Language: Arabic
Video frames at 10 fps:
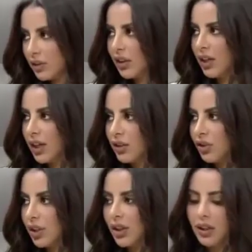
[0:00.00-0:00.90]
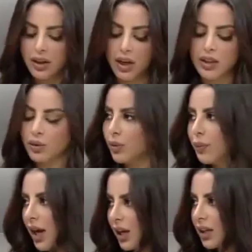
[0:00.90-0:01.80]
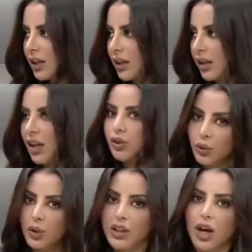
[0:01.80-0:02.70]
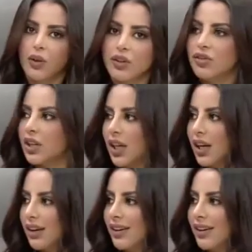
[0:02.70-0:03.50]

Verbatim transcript: حتجيك حتكون معك حتروح تاخذ الشريحه